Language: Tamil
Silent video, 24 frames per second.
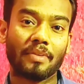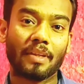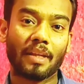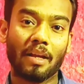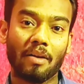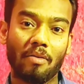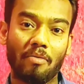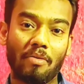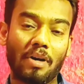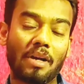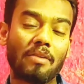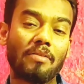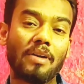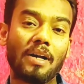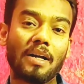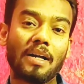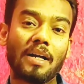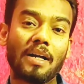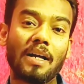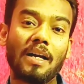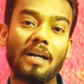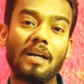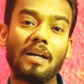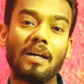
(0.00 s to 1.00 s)
வருவாங்க
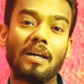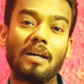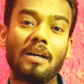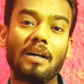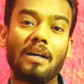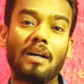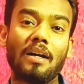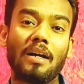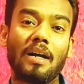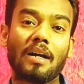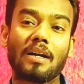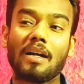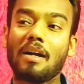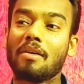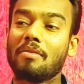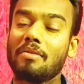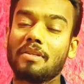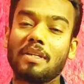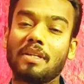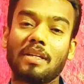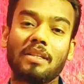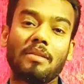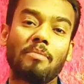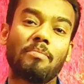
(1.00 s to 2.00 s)
அக்கா
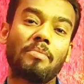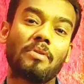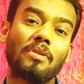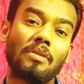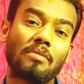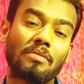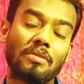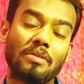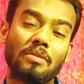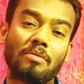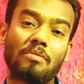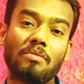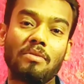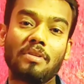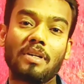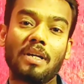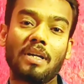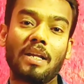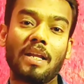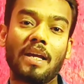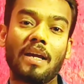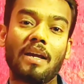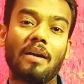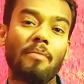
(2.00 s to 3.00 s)
கொஞ்சம் அந்த பொருளை கொஞ்சம்
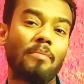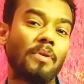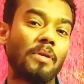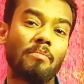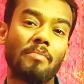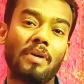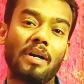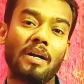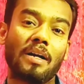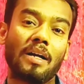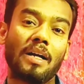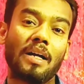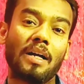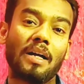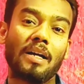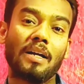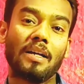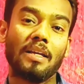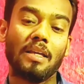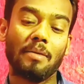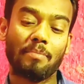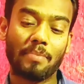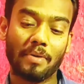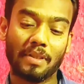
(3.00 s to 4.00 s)
கொடுங்களேன் அப்படிம்பாங்க
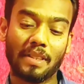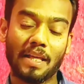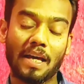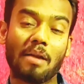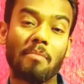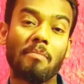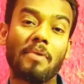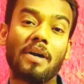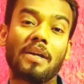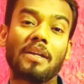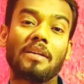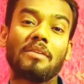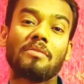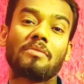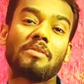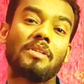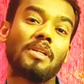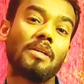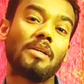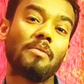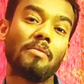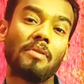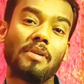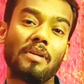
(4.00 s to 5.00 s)
இப்போ தரமாட்டேன்னு
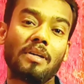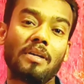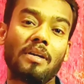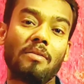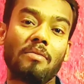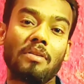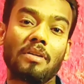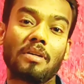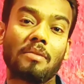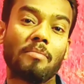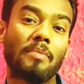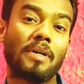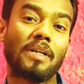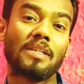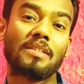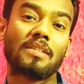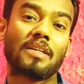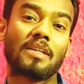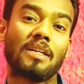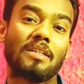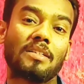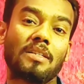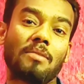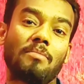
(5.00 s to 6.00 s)
சொன்னால் அவங்களுக்கு மனசு
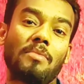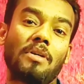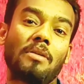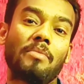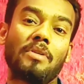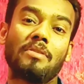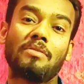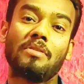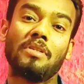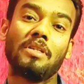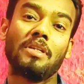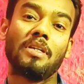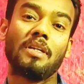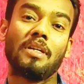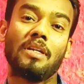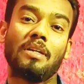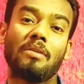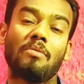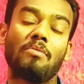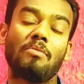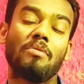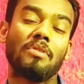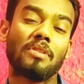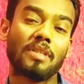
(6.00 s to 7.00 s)
கஷ்டமாகும்னு சொல்லி
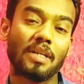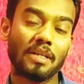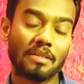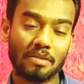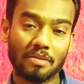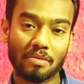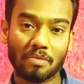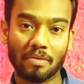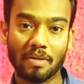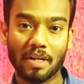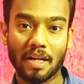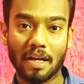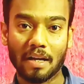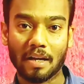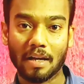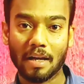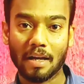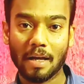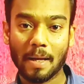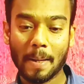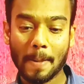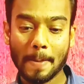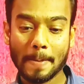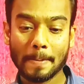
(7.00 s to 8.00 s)
கொடுத்தாச்சுன்னு சொன்னாக்கா
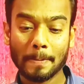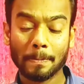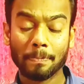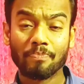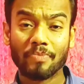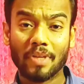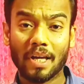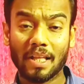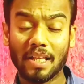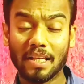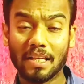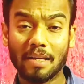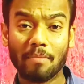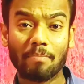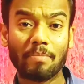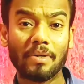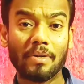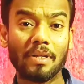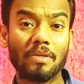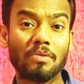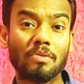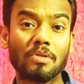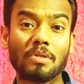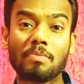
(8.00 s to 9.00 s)
அதை எப்படி
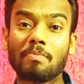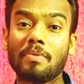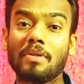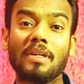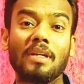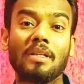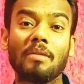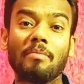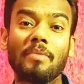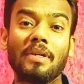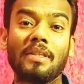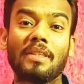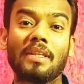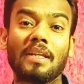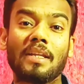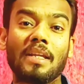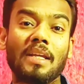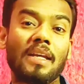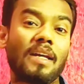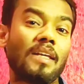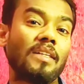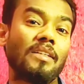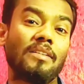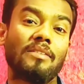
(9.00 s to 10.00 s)
யூஸ் பண்ண எதுவுமே
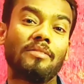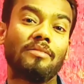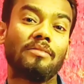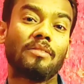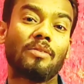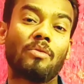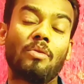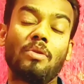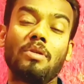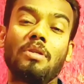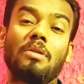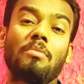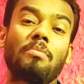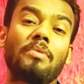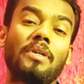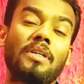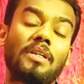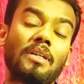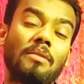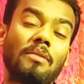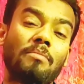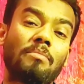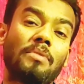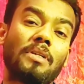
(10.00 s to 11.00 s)
தெரியாது கொண்டு
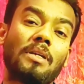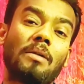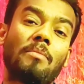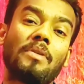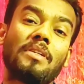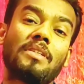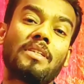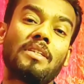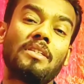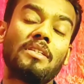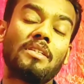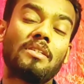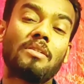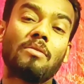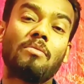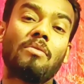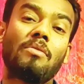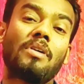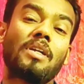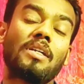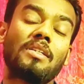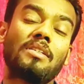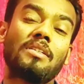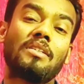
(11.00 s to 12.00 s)
போயிட்டு இப்படி அப்படி செஞ்சுட்டு
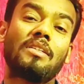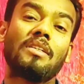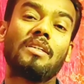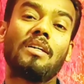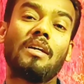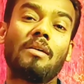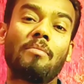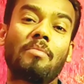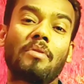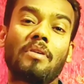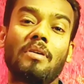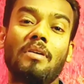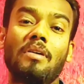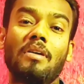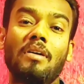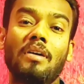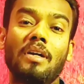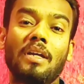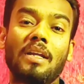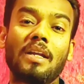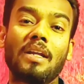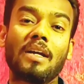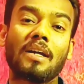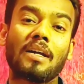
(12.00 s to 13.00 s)
உடச்சிட்டு அப்புறம்
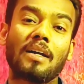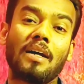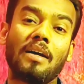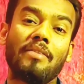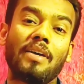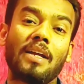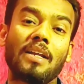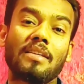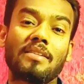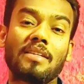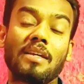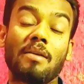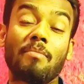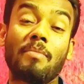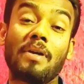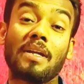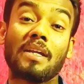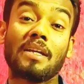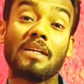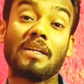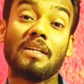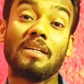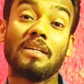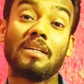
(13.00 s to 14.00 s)
என்னக்கா வேலை செய்ய
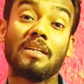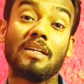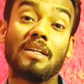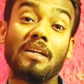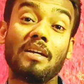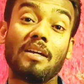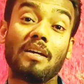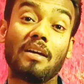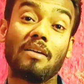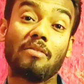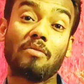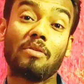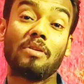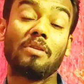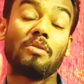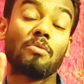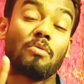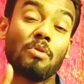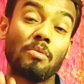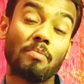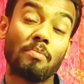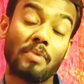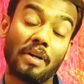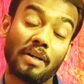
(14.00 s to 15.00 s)
மாட்டேங்கின்ட்டு கொண்டு வந்து
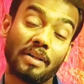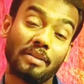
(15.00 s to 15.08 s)
கொடுப்பாங்க